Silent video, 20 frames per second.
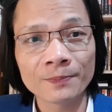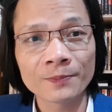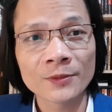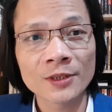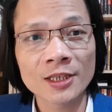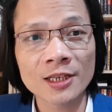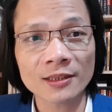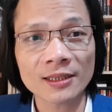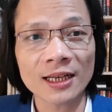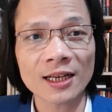
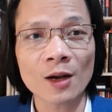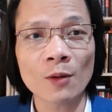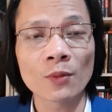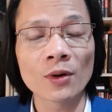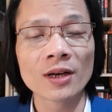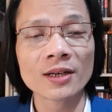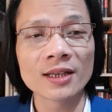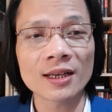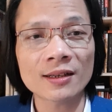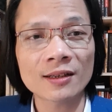sự thành công
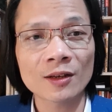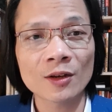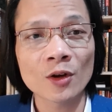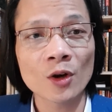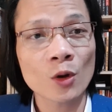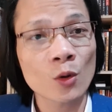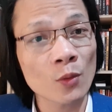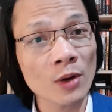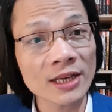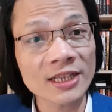lớn nhất
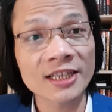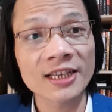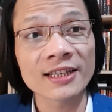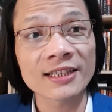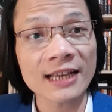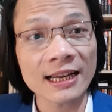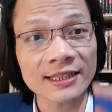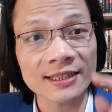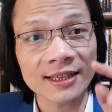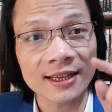nó cũng là chiến
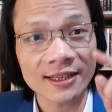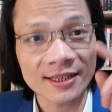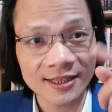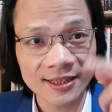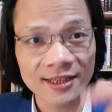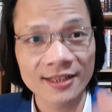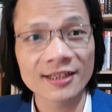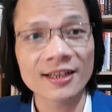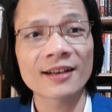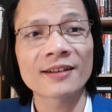tranh gì?
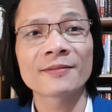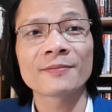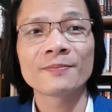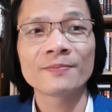Nhân dân.